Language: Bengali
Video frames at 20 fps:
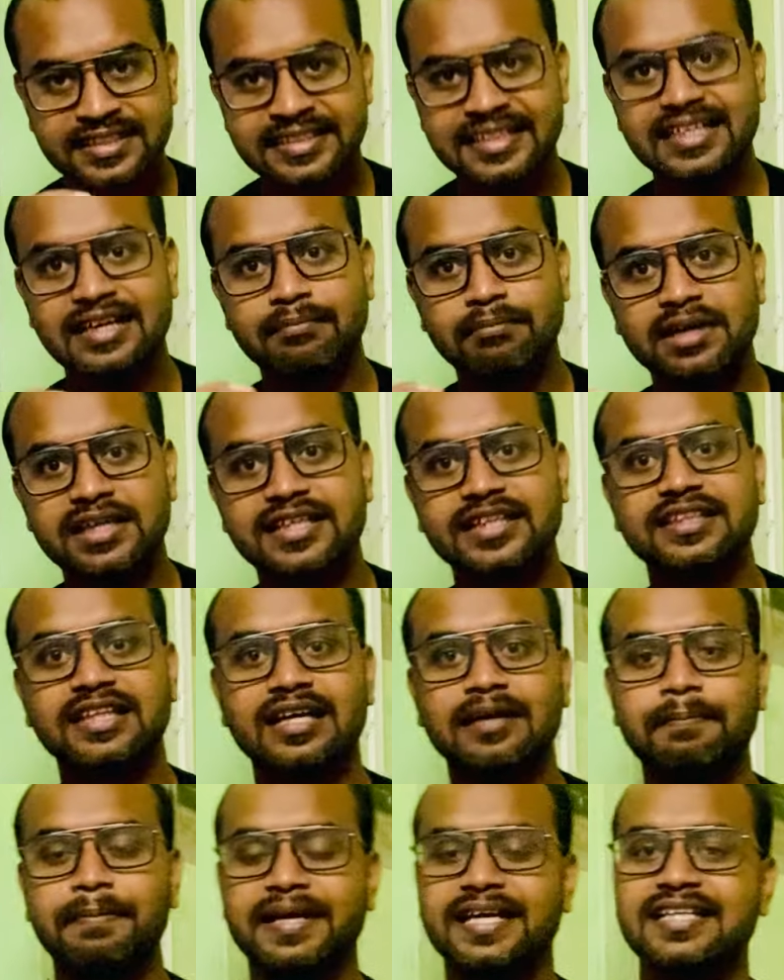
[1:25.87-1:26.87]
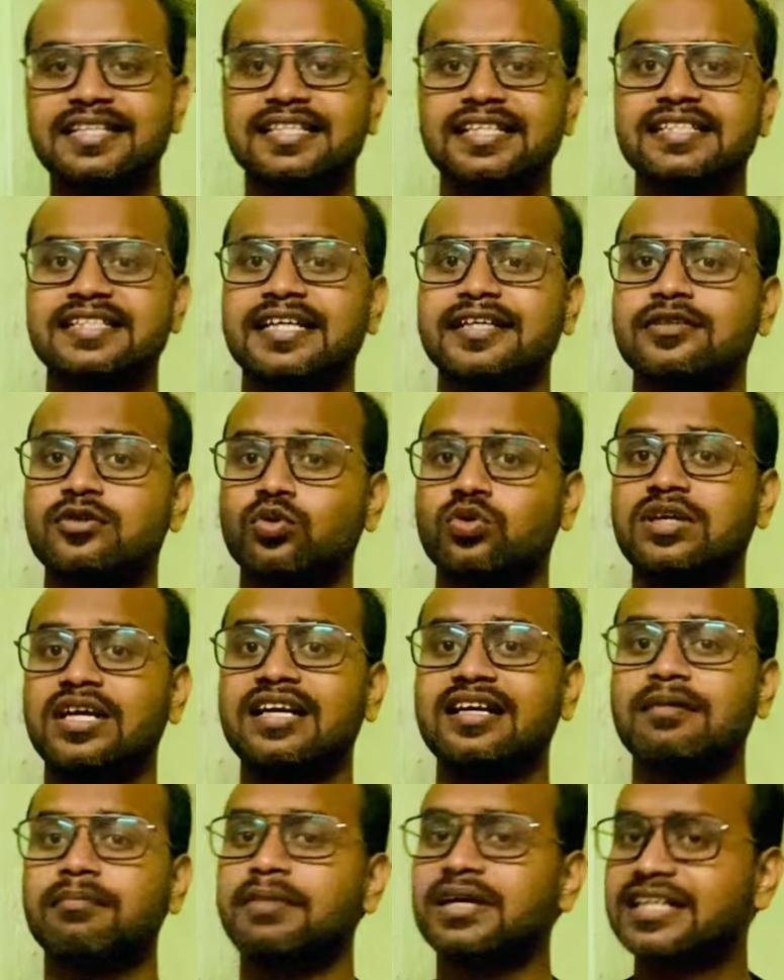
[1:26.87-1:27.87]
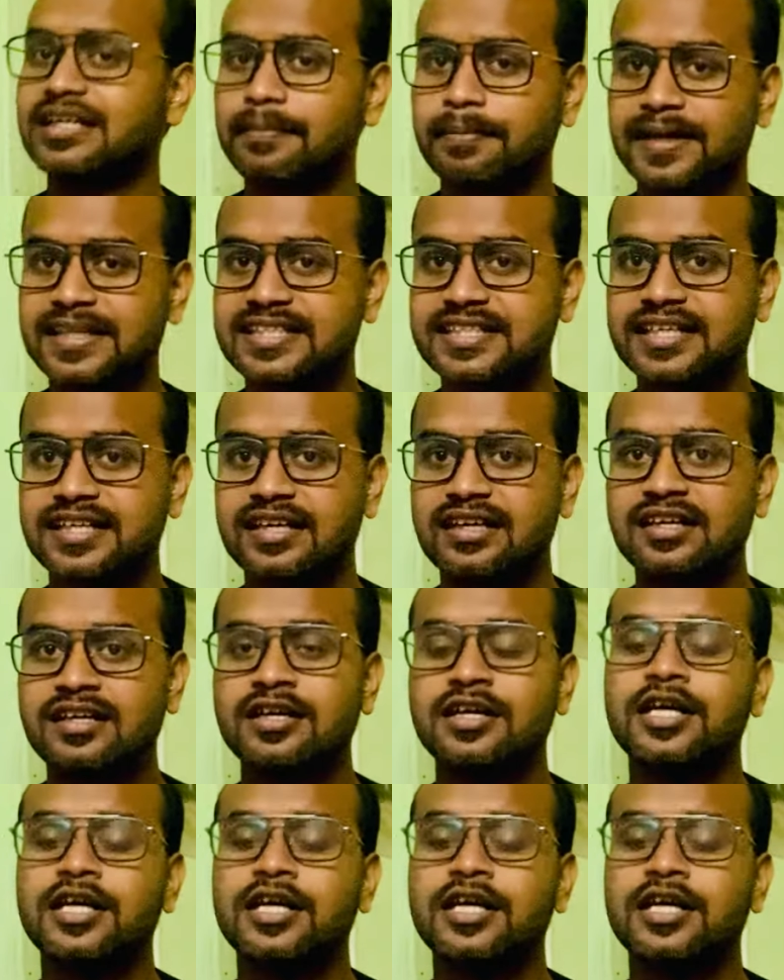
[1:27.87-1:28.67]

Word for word: যে নাম্বারটা তারা পেয়েছে সেই টোটাল নাম্বারটা পাচ্ছে না